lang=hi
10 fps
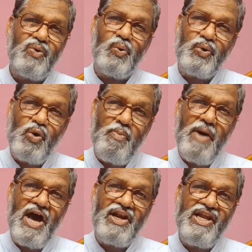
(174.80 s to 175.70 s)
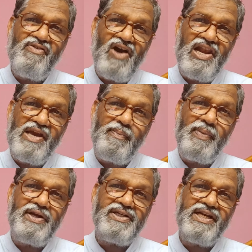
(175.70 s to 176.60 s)
उनको मारने वाले
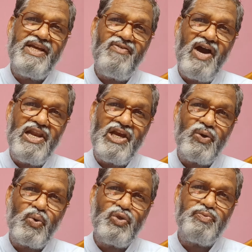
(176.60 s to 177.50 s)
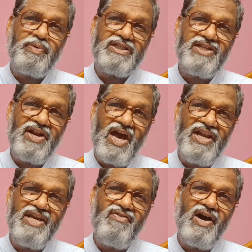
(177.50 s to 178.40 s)
पीटने वाले क्रूस पर
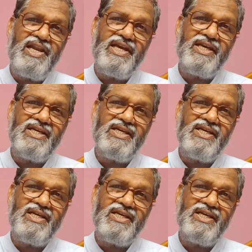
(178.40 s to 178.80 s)
चढ़ाने वाले